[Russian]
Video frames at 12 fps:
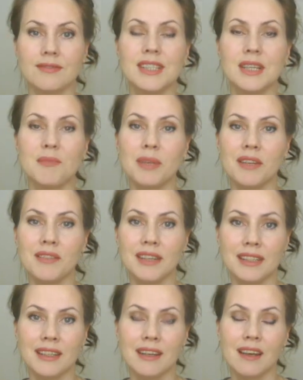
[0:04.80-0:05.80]
Всем
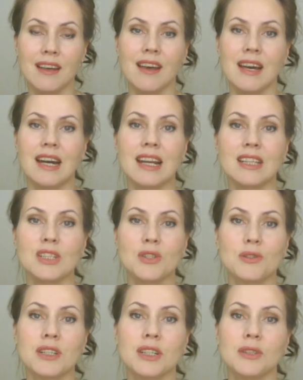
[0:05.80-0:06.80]
привет! Рада,
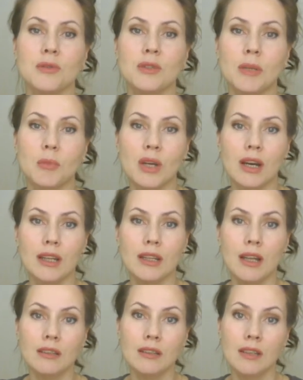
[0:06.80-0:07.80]
что заглянули на мой
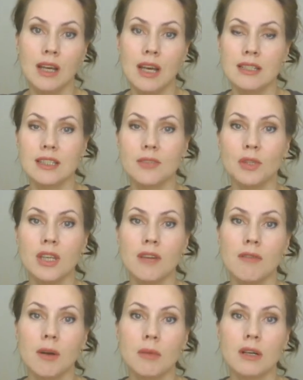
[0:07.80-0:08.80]
канал. Сегодня я
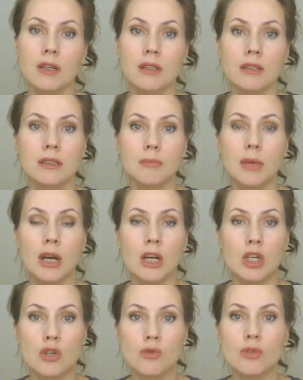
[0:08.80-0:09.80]
вам э,
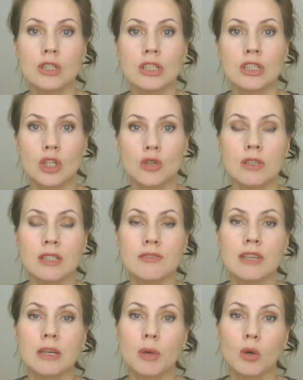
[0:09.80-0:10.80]
покажу и расскажу о
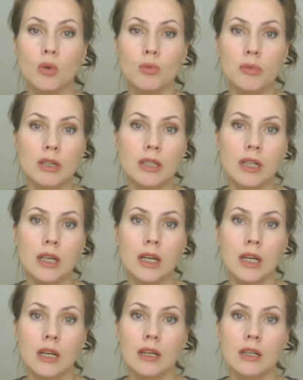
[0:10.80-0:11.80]
своих покупках,
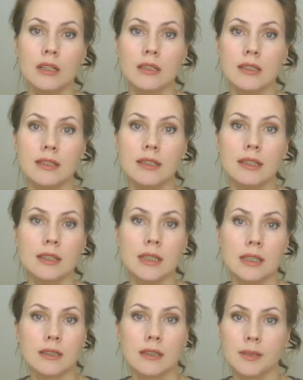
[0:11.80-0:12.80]
э,
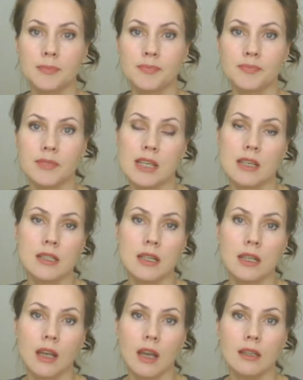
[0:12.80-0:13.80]
сделанных за
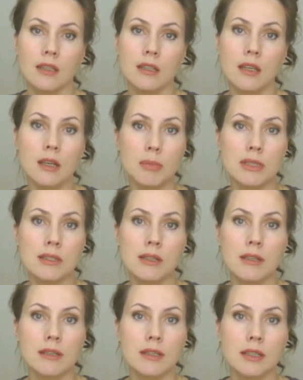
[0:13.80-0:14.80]
несколько недель
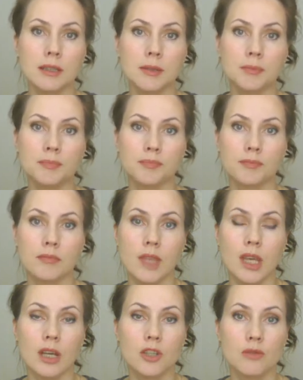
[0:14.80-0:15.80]
последних.
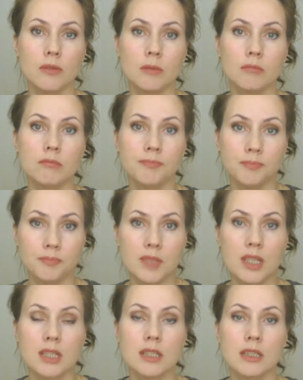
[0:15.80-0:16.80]
И хочу вам
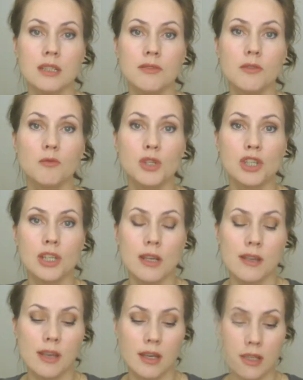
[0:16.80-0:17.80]
рассказать свои
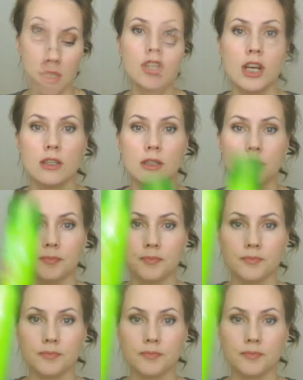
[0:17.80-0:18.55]
впечатления. Хочу я начать